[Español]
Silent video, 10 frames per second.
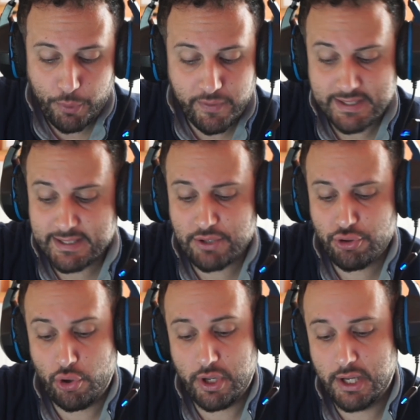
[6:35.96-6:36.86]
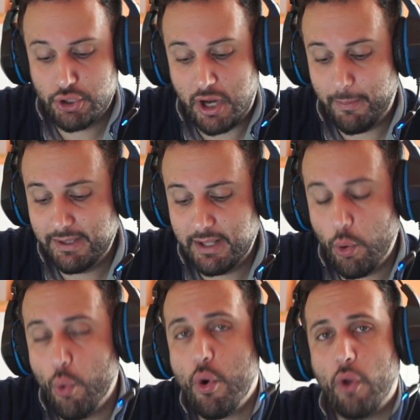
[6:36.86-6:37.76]
puedes estar eh,
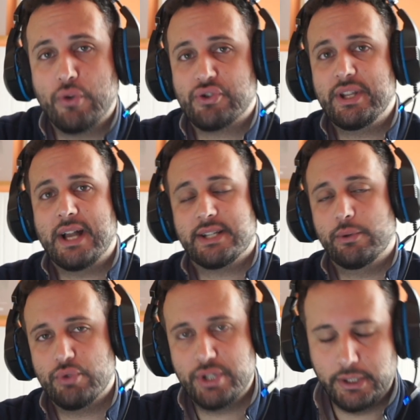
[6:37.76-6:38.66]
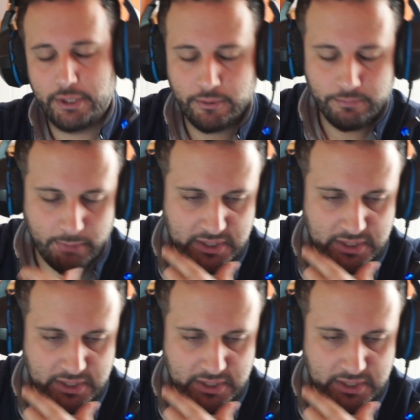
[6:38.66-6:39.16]
solamente uno o dos días en un sitio, me